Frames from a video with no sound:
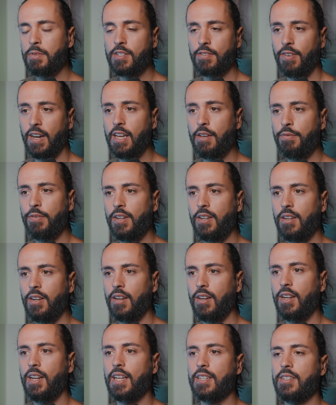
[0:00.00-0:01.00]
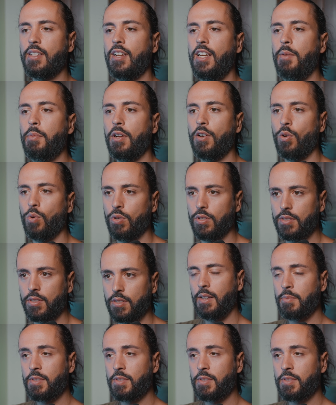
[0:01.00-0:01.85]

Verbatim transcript: Zweifel lasse ich lieber los.